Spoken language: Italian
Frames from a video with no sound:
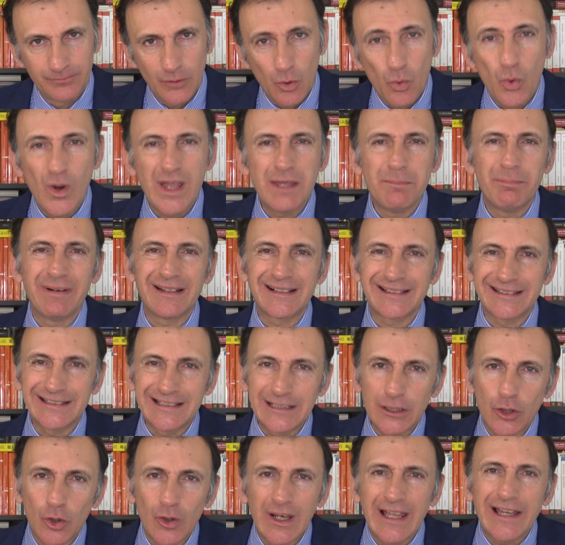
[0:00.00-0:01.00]
quei
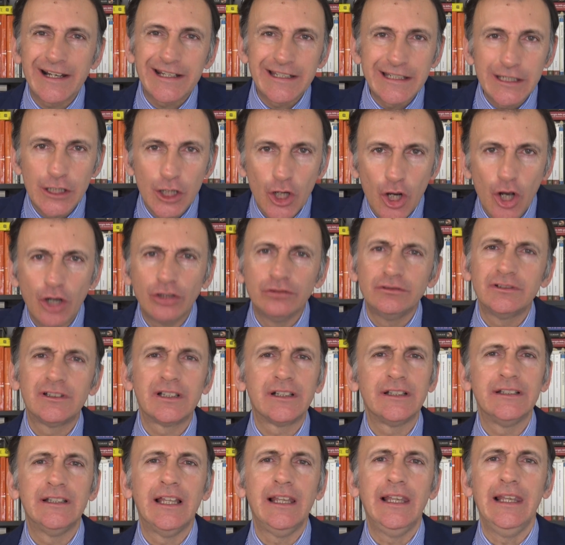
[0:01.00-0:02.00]
particolari
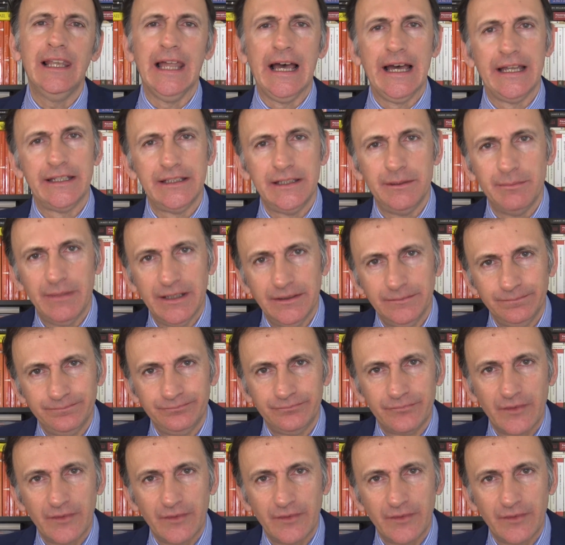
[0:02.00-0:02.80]
incontri dell'anima